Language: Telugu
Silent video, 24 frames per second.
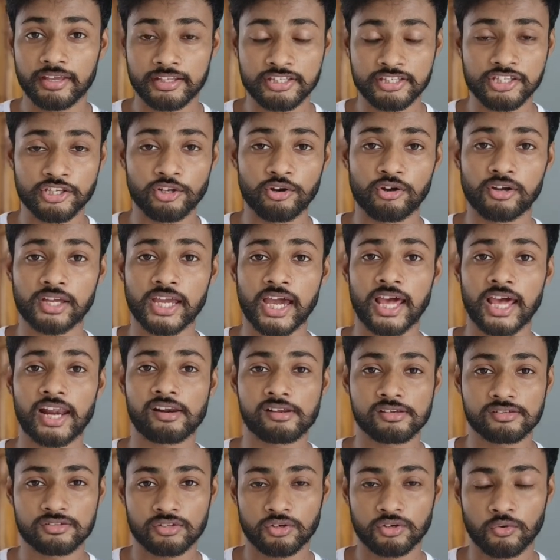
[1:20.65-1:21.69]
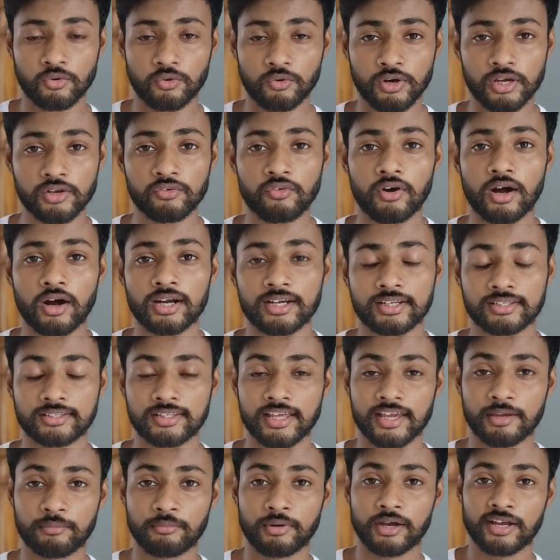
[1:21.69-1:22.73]
జీరో క్యాలరీస్తో ఓన్లీ వాటర్
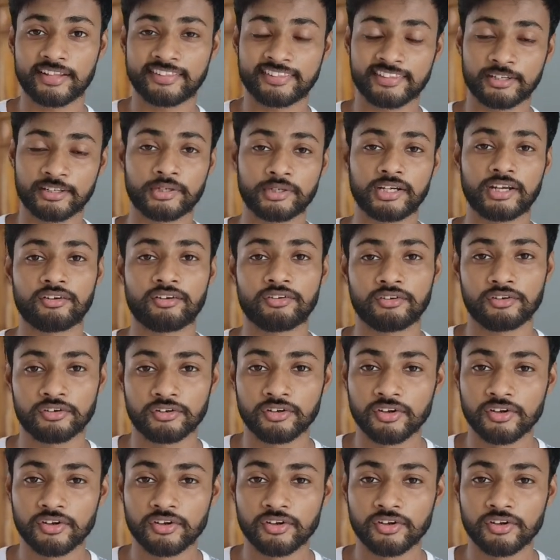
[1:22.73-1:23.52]
తాగి మాత్రమే నేను